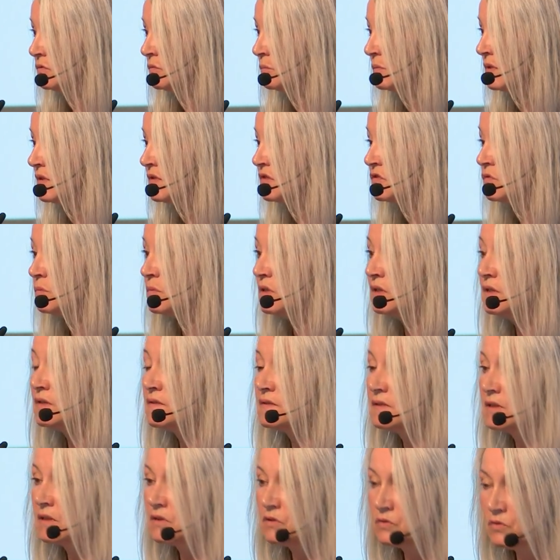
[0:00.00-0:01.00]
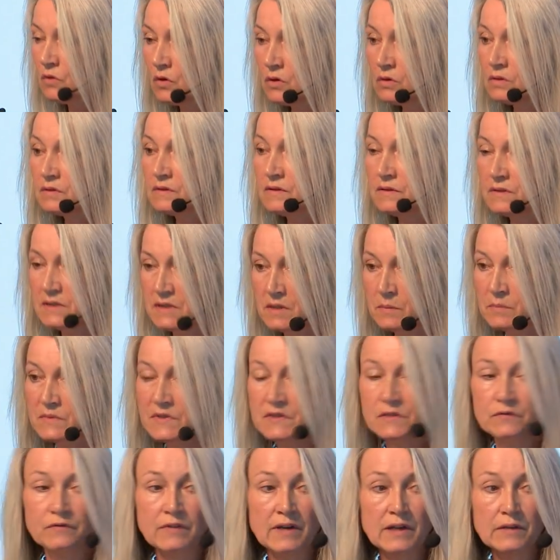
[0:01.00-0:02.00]
und mit zum Initiatorenteam
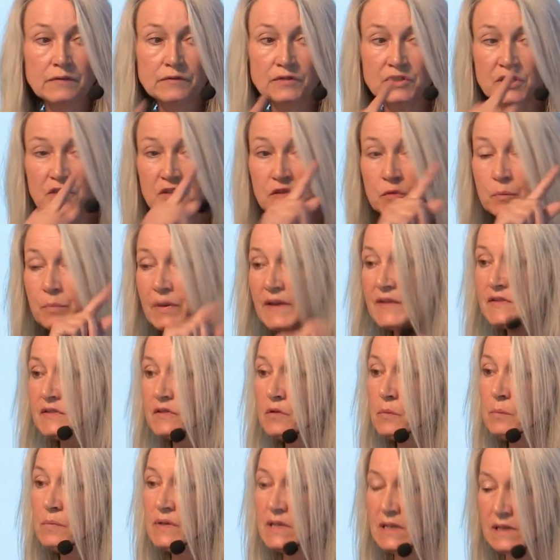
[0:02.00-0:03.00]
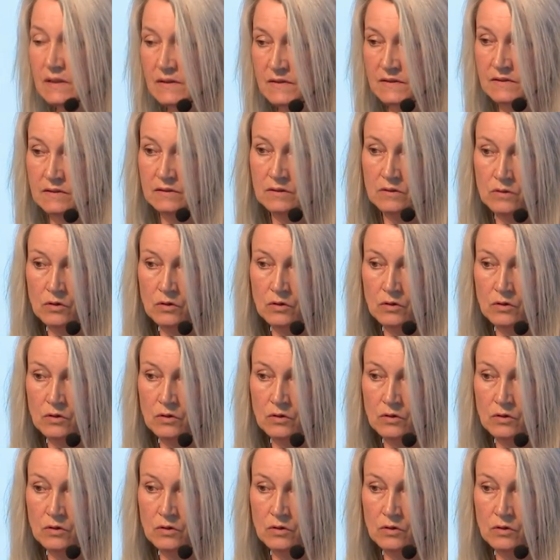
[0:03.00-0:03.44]
des 5G Space Appeals